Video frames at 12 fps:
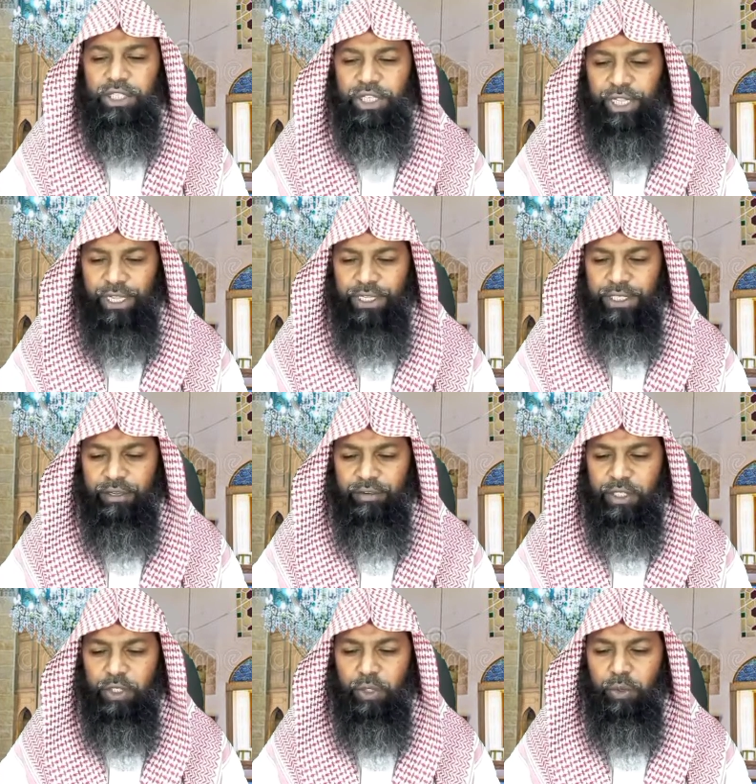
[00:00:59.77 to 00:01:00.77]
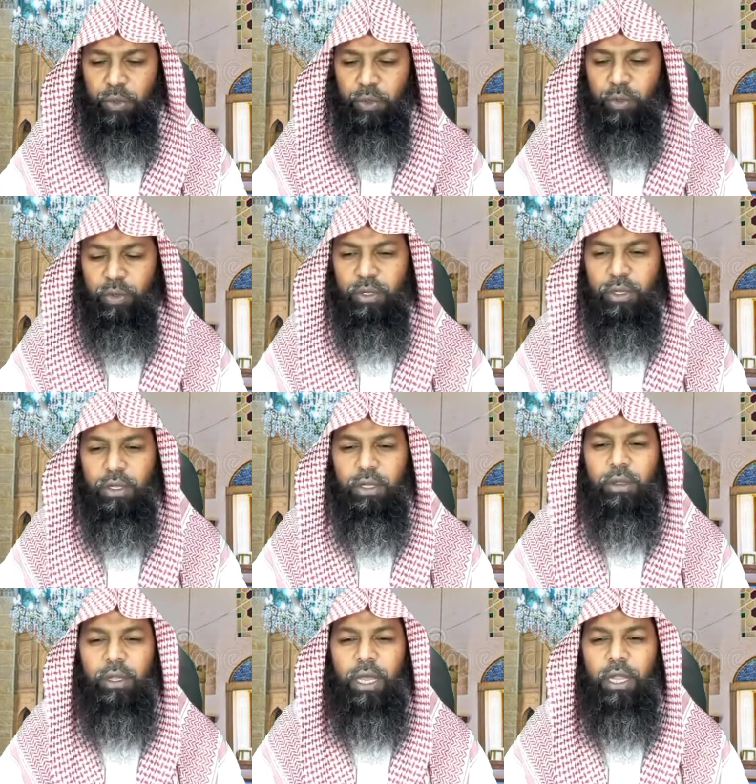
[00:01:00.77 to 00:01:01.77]
చేయించవచ్చు
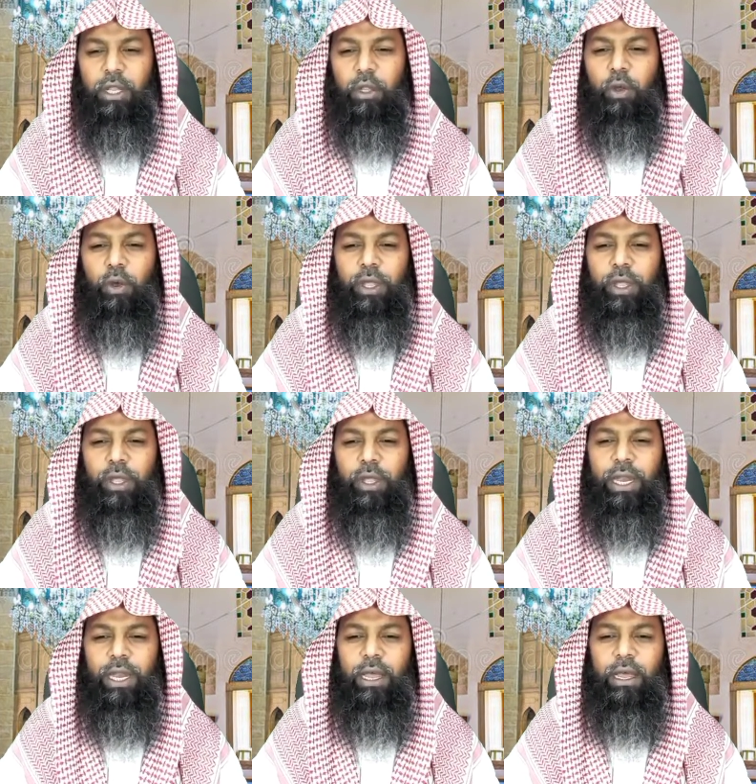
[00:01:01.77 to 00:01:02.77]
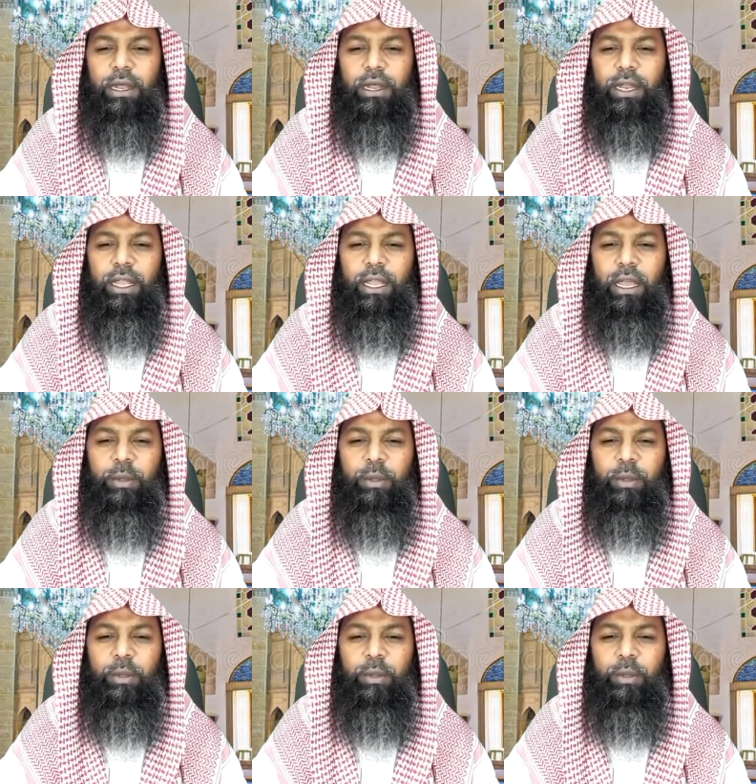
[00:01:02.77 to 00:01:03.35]
అందులో ఎలాంటి